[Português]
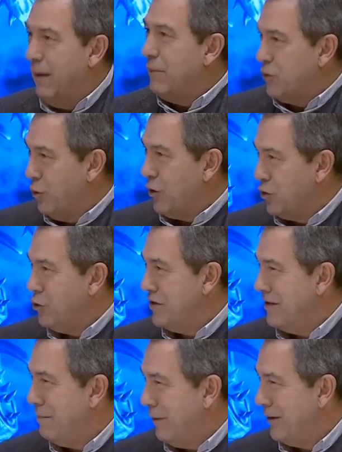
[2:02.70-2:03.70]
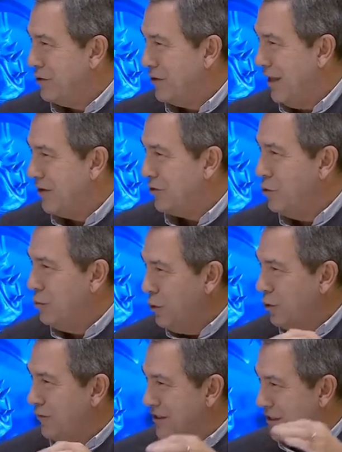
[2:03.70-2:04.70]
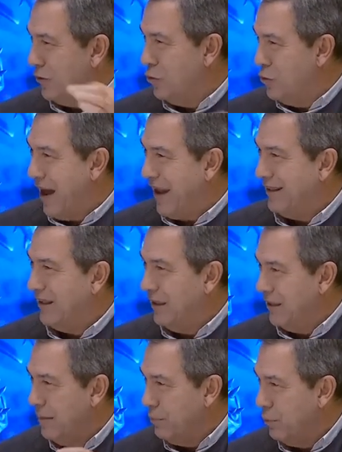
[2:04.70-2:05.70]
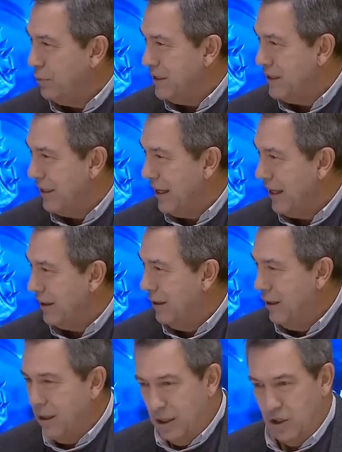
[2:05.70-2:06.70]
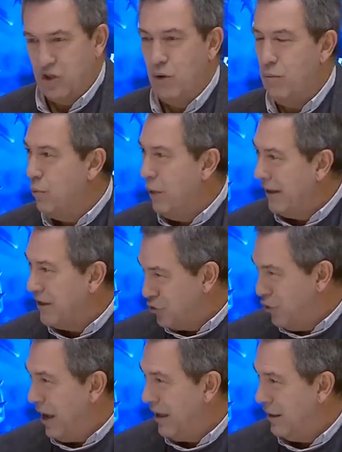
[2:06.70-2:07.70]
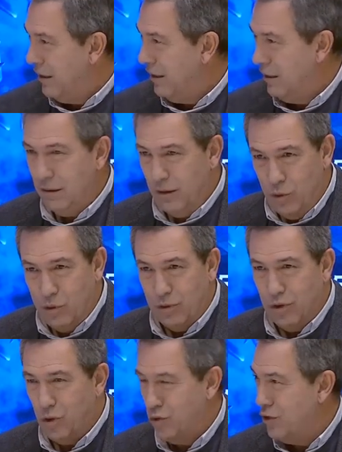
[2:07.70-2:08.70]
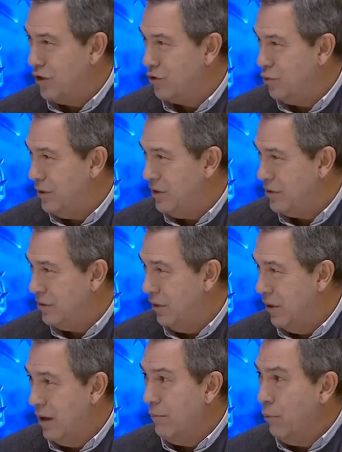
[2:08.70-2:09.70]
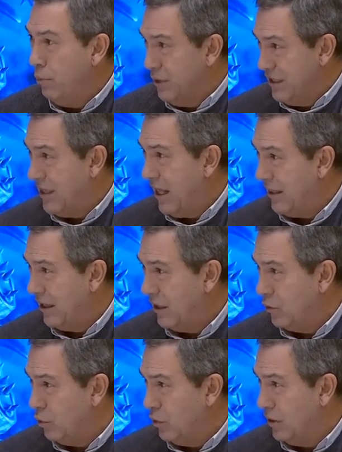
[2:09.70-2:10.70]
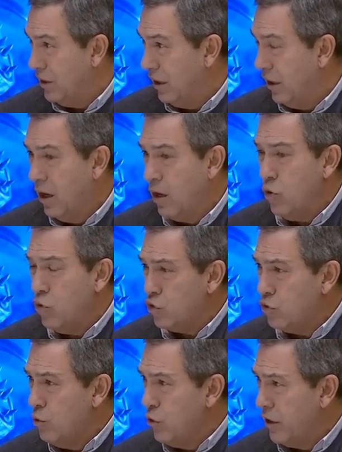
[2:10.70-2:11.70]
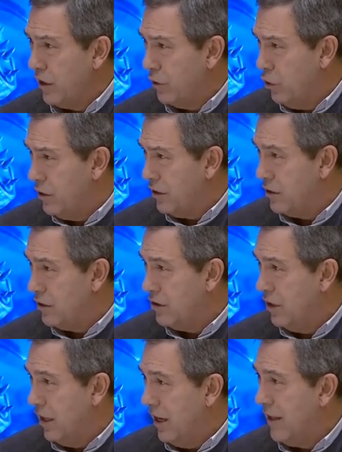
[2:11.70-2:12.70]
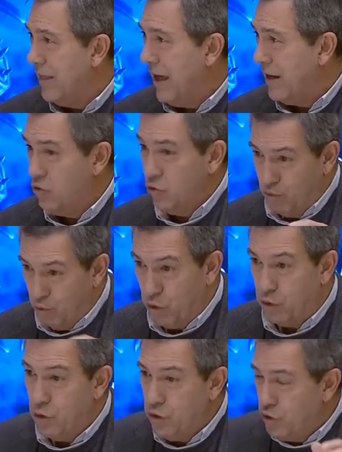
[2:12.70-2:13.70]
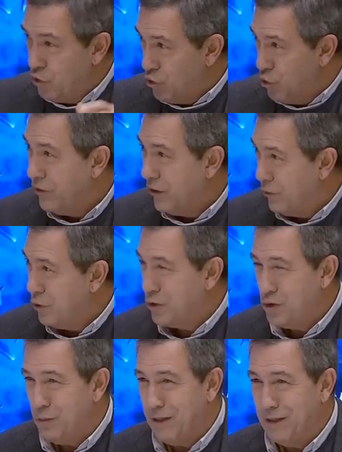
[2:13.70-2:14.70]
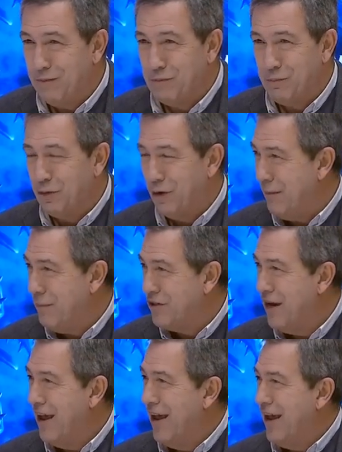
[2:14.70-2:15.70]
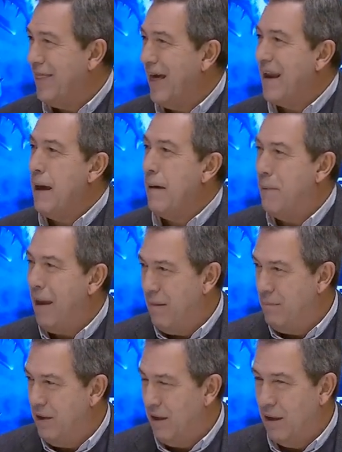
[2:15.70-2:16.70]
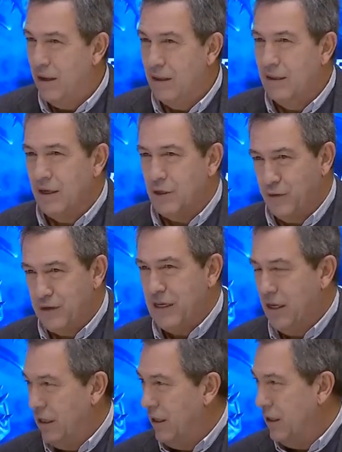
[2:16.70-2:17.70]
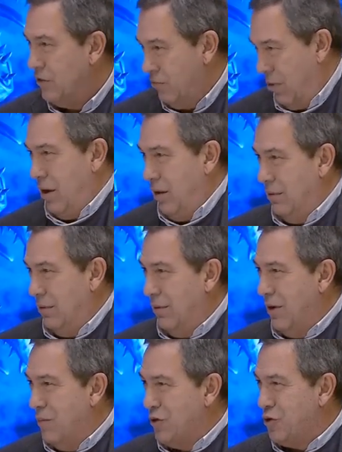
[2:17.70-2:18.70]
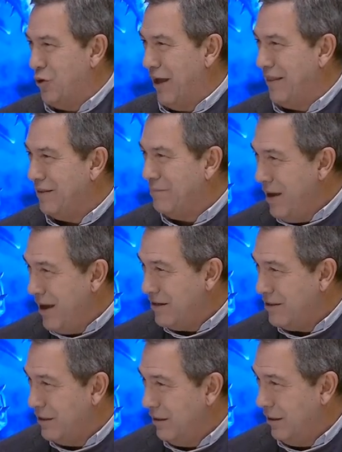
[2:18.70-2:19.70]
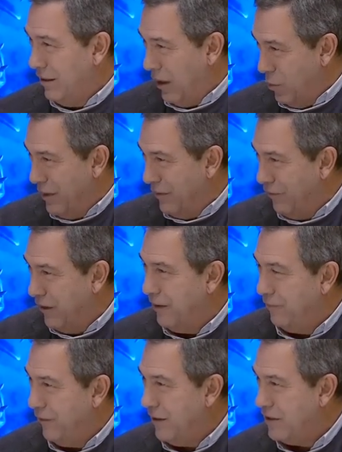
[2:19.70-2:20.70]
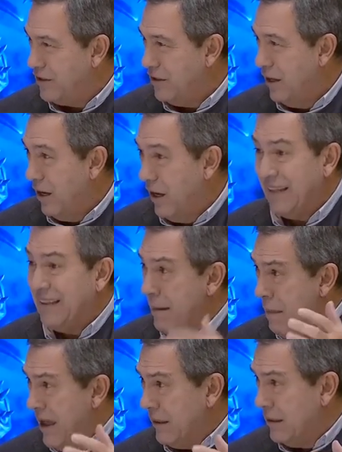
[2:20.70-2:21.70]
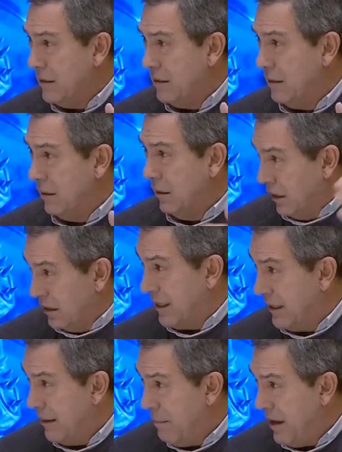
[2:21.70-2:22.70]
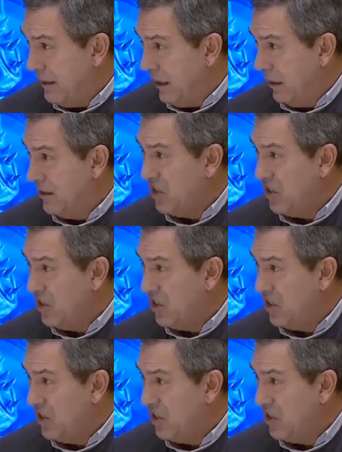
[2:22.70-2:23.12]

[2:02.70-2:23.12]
vamos pôr as coisas em pratos claros, do ponto de vista do marketing, da publicidade, isto é uma bela jogada, eu, eu reconheço isso, publicidade gratuita, com os moderadores, a dar os moderadores e os coordenadores dos respectivos programas a dar a abébia deles fazerem isto. Ah, é uma jogada de mestre, e é o Benfica fez, até mente. E eles até mentem,